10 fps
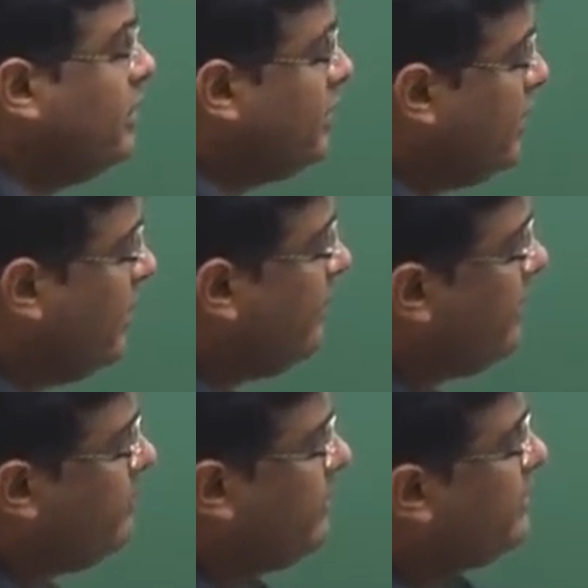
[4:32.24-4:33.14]
कि
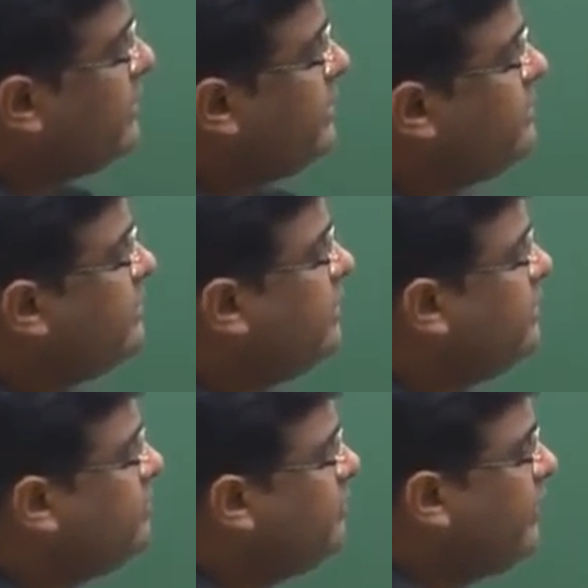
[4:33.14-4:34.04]
हमारे पास
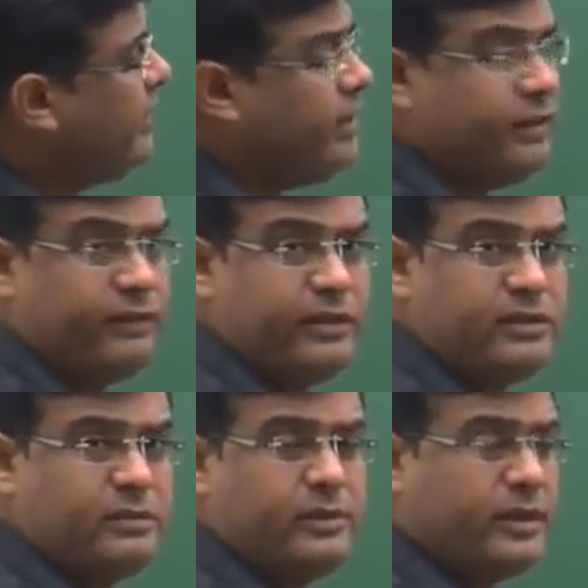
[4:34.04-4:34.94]
एंसर्स में वाइड
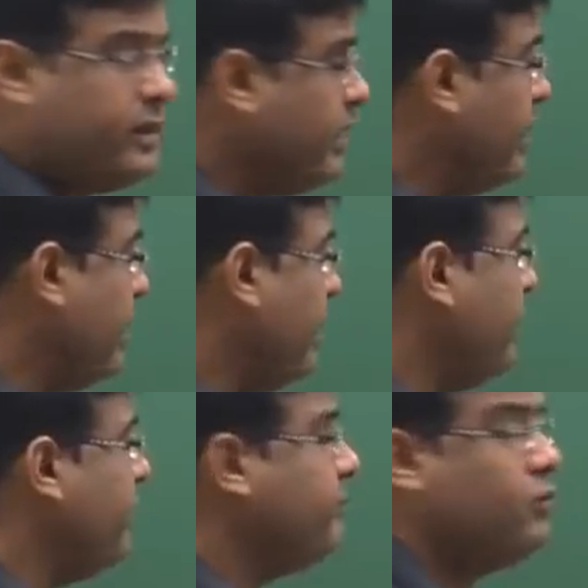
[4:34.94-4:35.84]
डिफरेंस हमें नज़र आ रहा
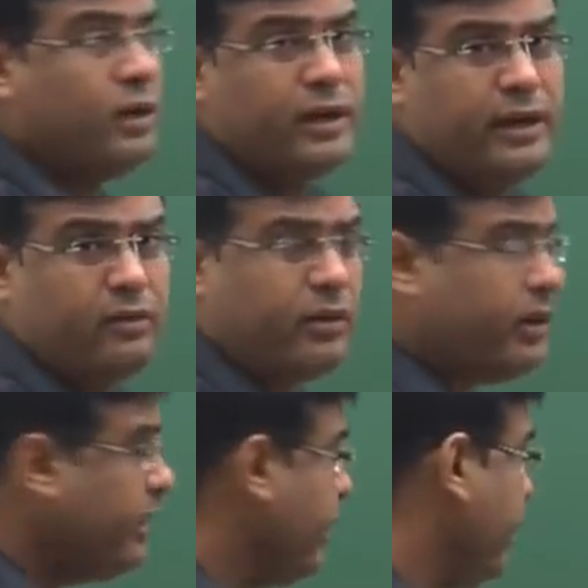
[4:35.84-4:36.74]
है ये पूरा कैलकुलेट
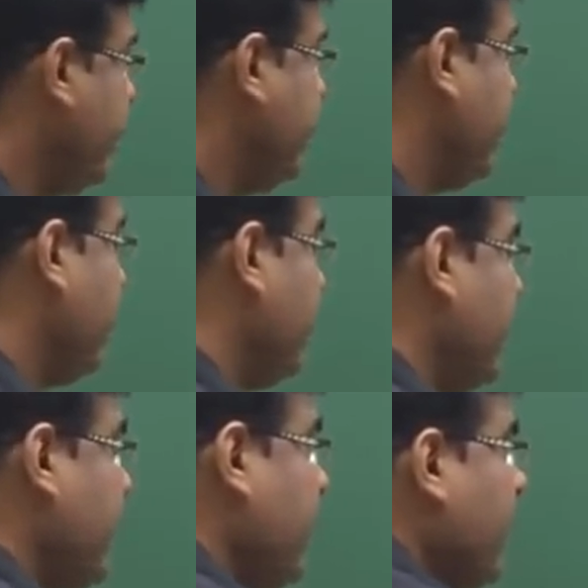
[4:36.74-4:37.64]
करने की ज़रूरत
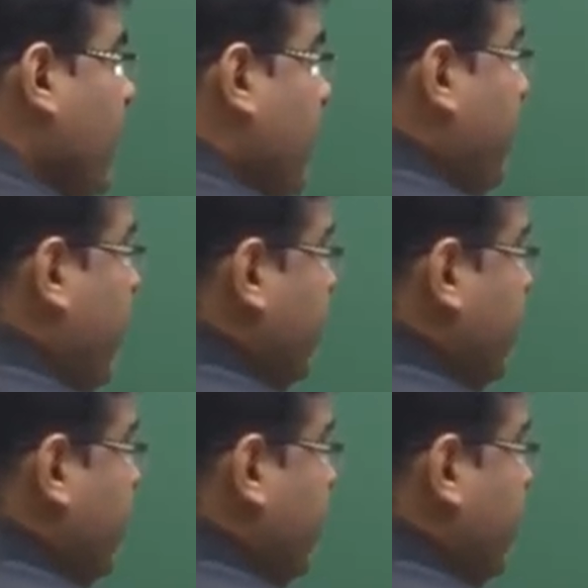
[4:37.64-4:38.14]
नहीं है मैं